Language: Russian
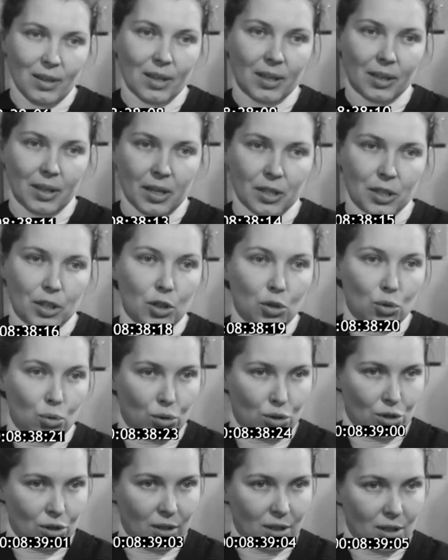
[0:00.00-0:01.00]
класса
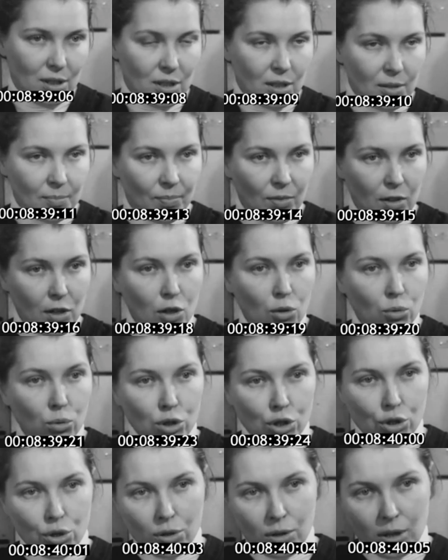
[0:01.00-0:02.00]
точности.
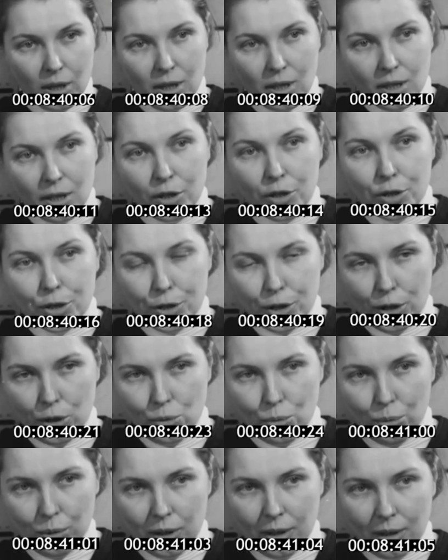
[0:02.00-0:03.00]
Ученые
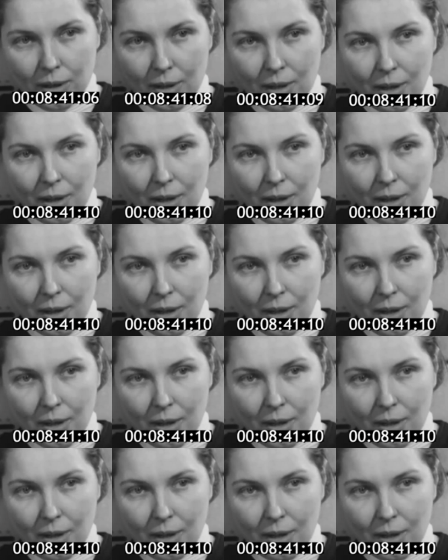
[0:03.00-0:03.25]
института